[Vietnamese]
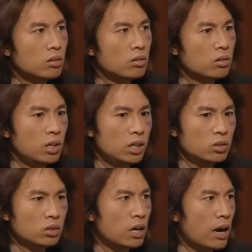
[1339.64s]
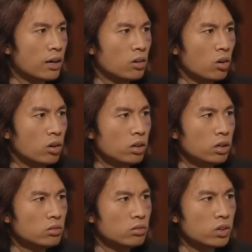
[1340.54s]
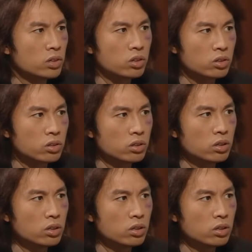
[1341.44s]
Tại núp lâu quá, núp đến ngủ gật luôn.